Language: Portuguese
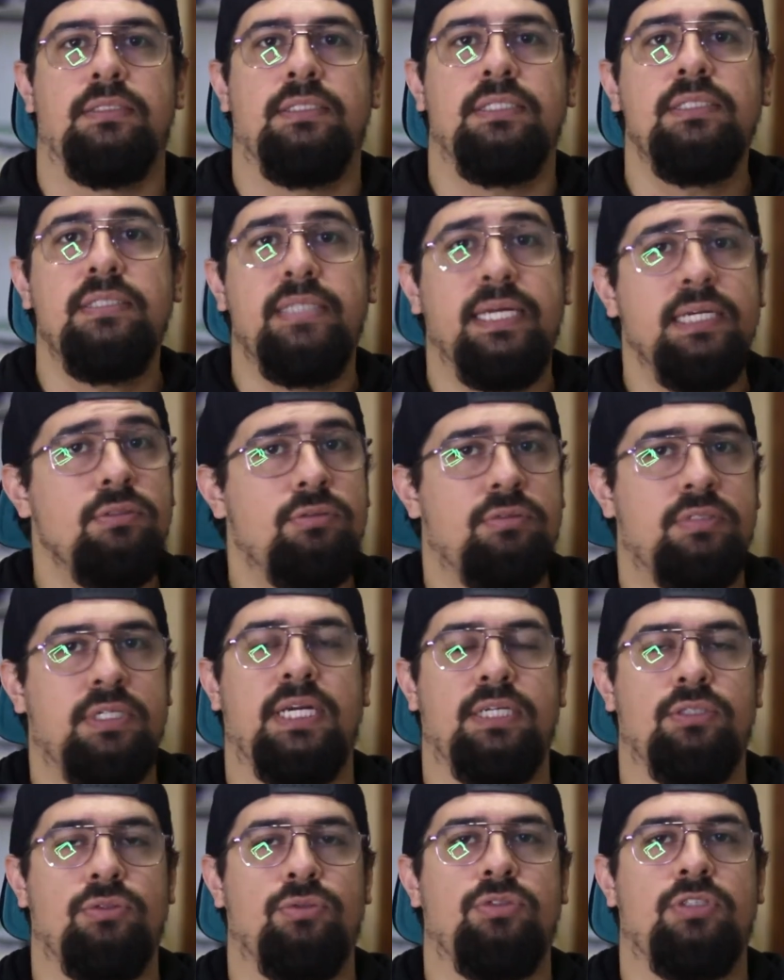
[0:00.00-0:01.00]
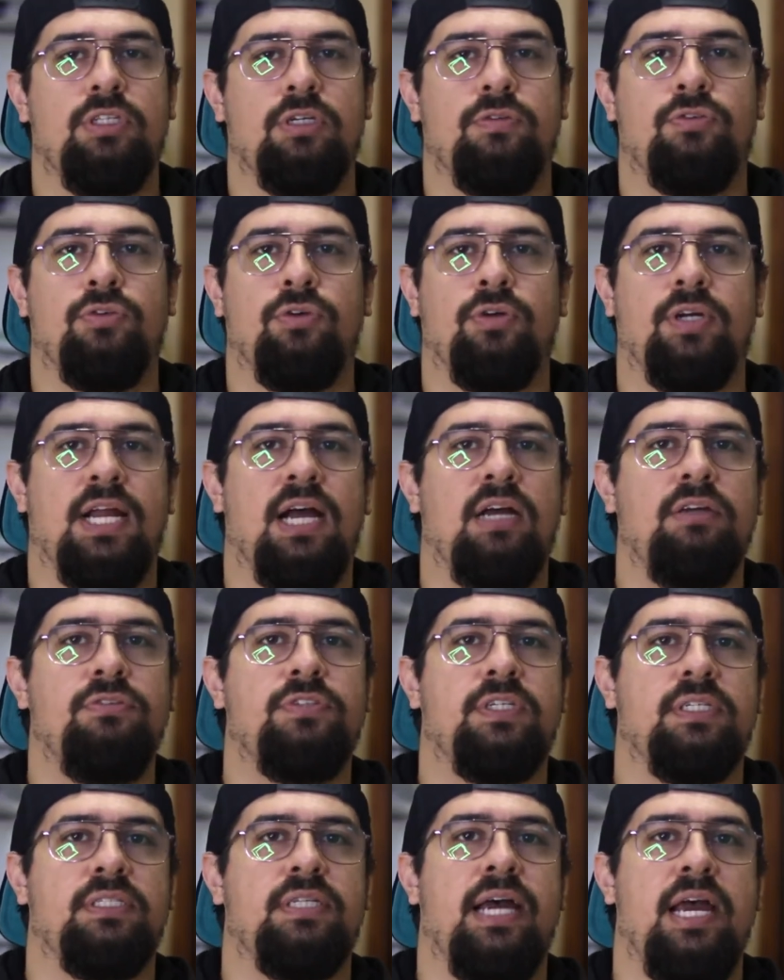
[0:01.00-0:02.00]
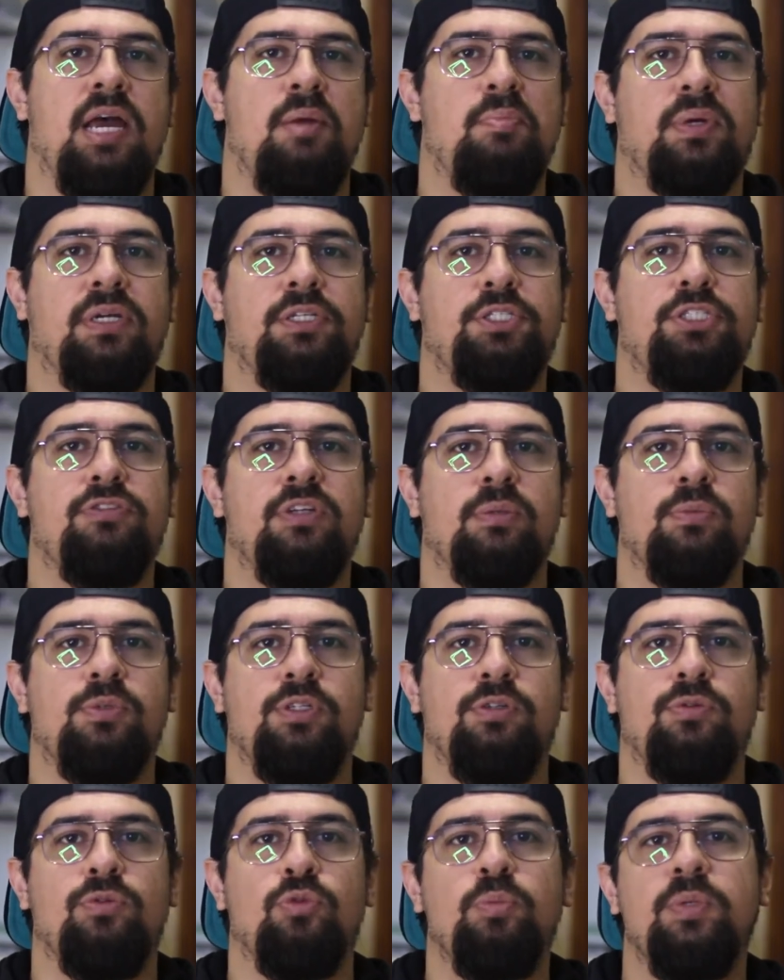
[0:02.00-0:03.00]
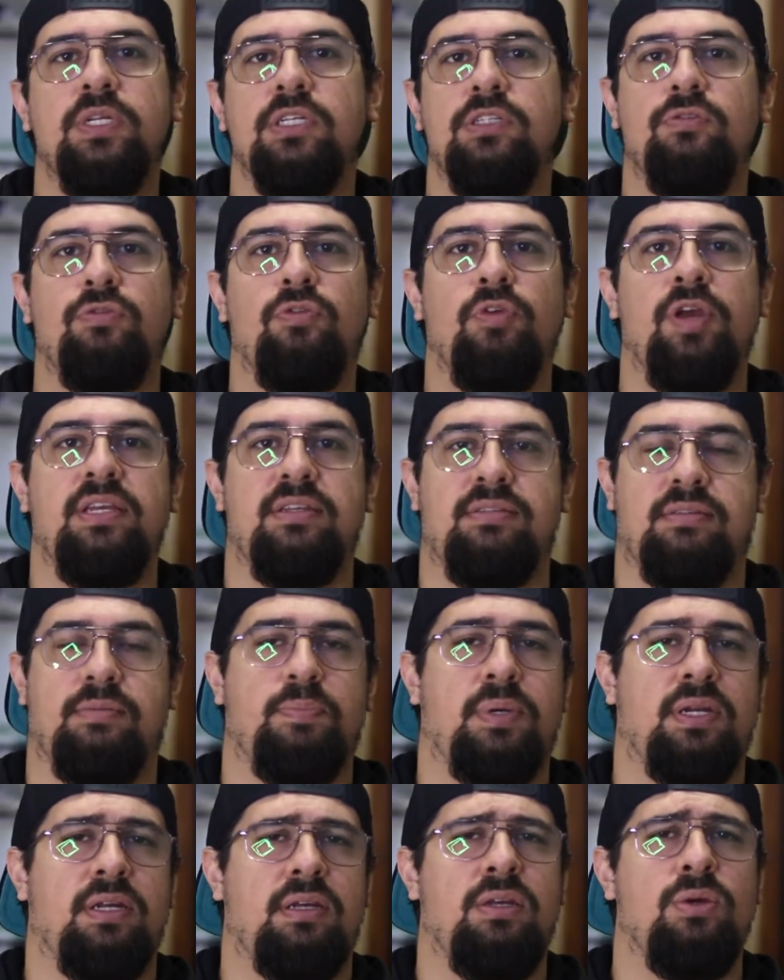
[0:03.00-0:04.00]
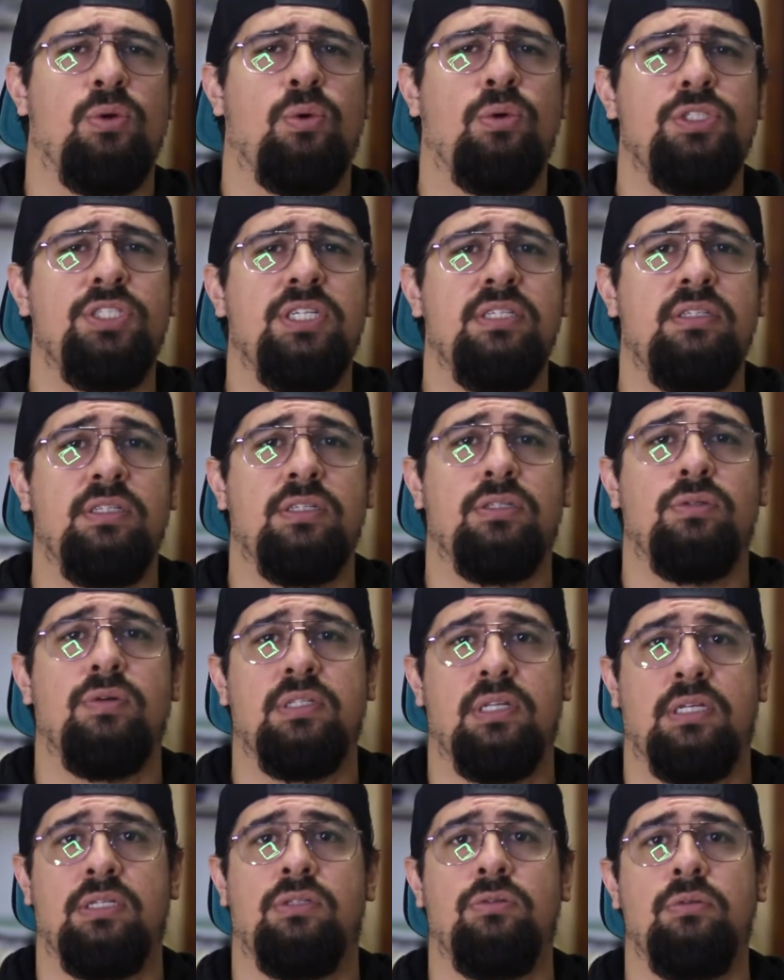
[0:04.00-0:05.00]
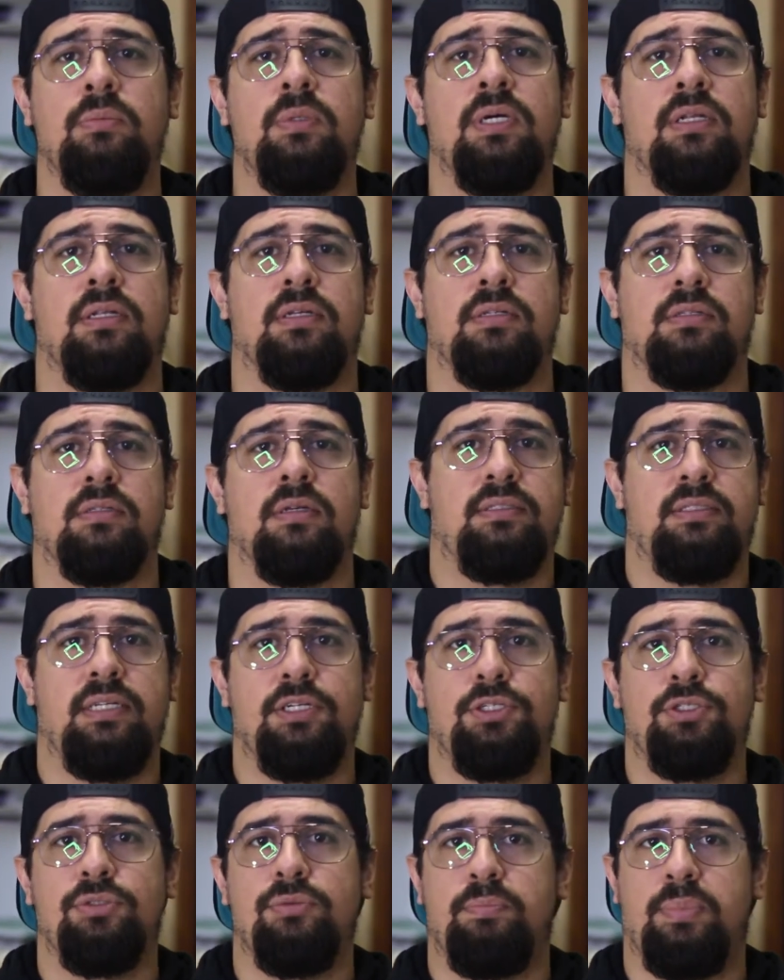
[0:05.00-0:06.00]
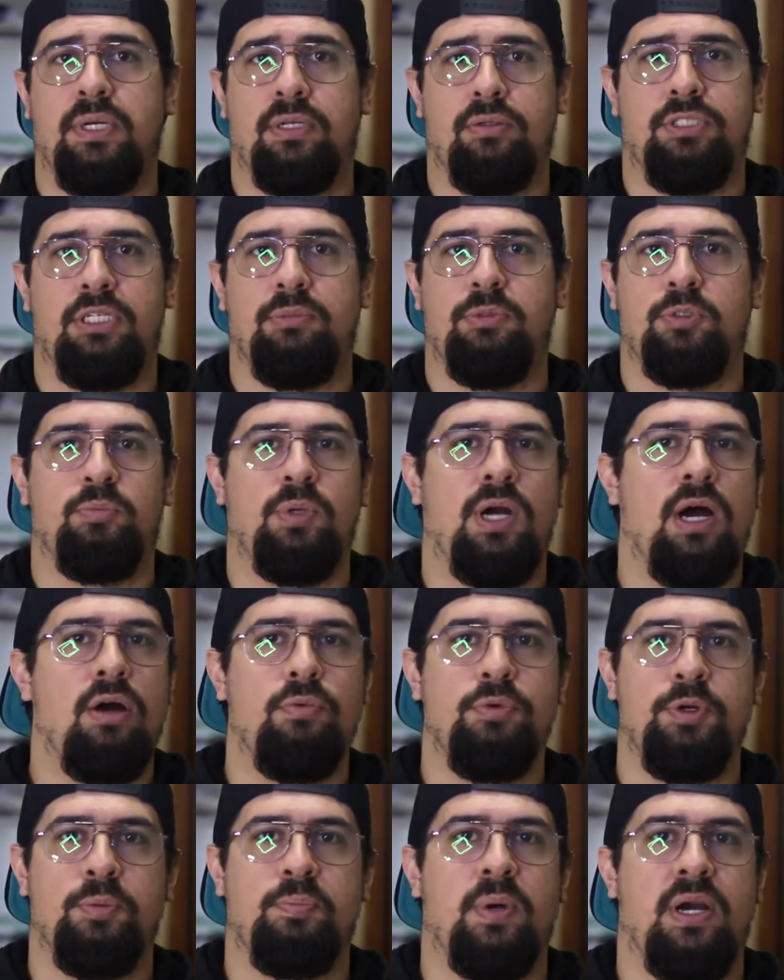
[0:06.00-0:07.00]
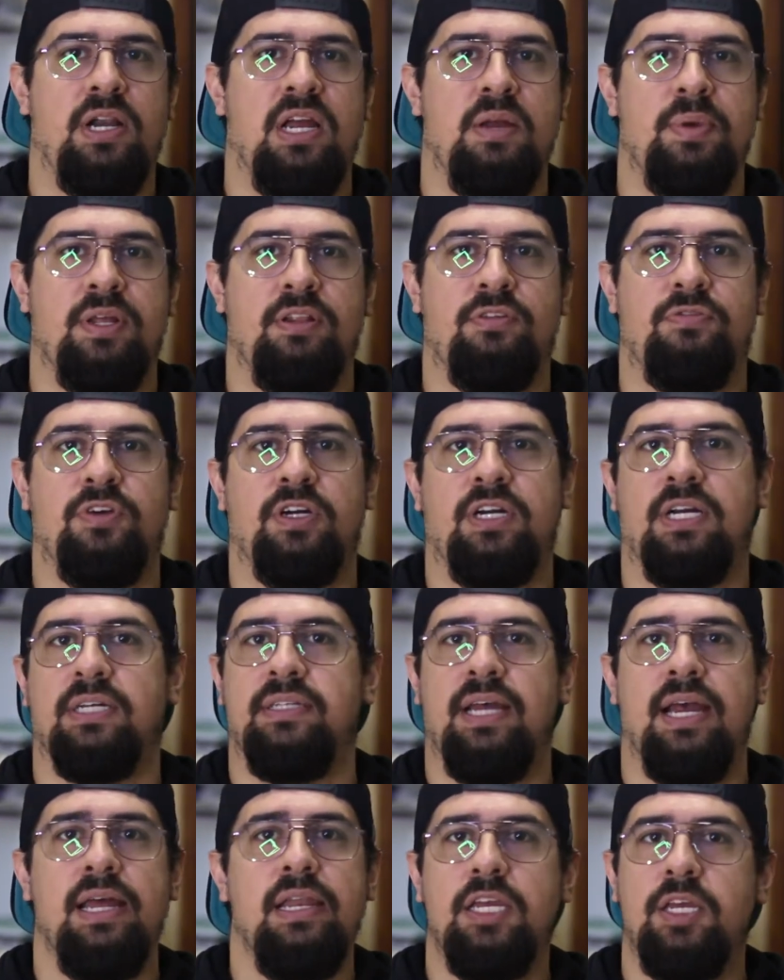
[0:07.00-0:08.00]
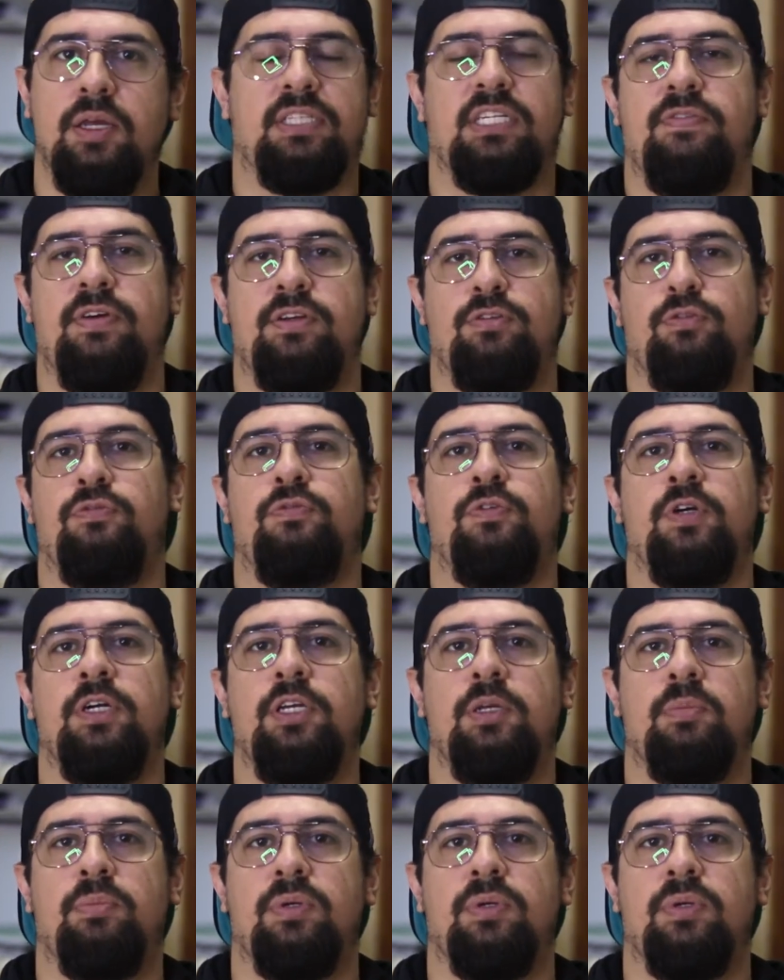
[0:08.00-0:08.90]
E dentro da indústria fonográfica da época, tivemos inúmeras influências para que hoje existam as danças urbanas, sejam pelo James Brown e Parliament Funkadelic, através do funk,